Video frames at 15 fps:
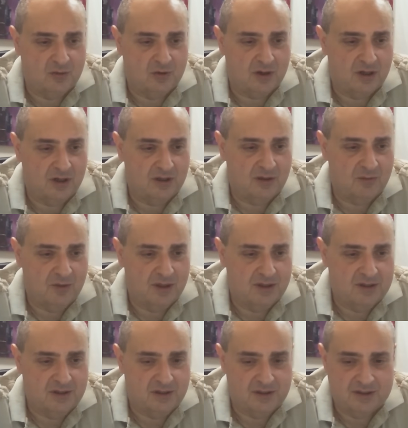а Украина Украина
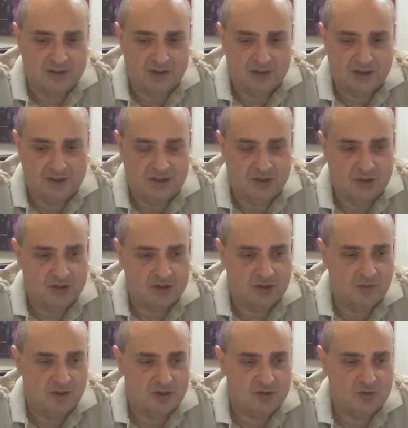имеет дело с
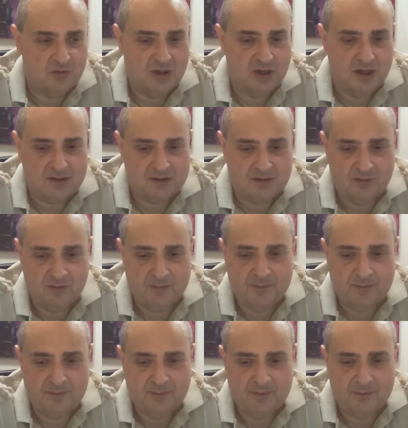террористическим государством.